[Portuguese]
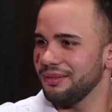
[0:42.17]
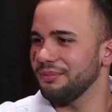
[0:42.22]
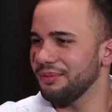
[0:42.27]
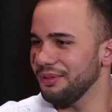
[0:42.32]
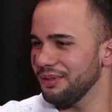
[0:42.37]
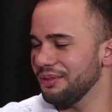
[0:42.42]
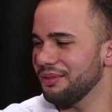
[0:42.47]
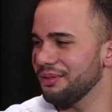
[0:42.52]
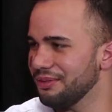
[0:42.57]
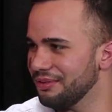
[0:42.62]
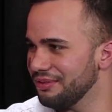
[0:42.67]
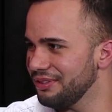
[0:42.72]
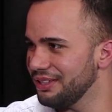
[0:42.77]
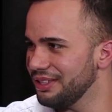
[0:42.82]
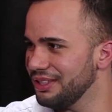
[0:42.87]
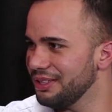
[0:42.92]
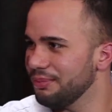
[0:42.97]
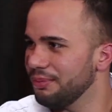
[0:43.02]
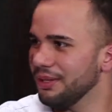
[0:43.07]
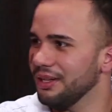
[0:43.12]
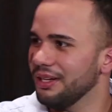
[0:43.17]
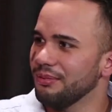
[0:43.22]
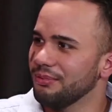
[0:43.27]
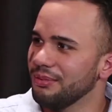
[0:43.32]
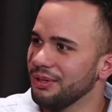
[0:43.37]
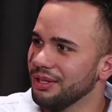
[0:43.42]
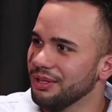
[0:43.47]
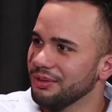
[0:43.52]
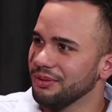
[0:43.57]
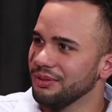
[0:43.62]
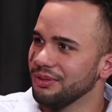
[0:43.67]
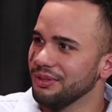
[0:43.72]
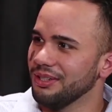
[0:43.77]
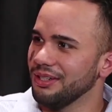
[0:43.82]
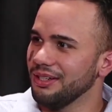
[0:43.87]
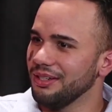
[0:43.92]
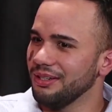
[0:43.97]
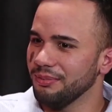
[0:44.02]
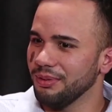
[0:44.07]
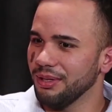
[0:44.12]
pelo convite, pela abertura
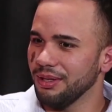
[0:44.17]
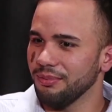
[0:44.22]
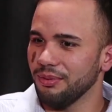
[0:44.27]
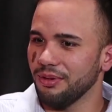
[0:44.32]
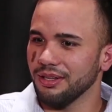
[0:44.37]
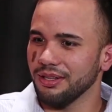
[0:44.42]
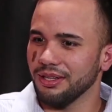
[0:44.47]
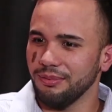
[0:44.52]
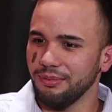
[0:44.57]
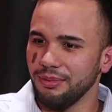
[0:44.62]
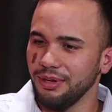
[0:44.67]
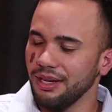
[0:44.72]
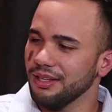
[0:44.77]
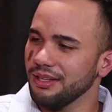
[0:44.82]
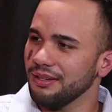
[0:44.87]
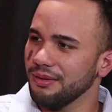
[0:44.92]
aí, pela porta aberta.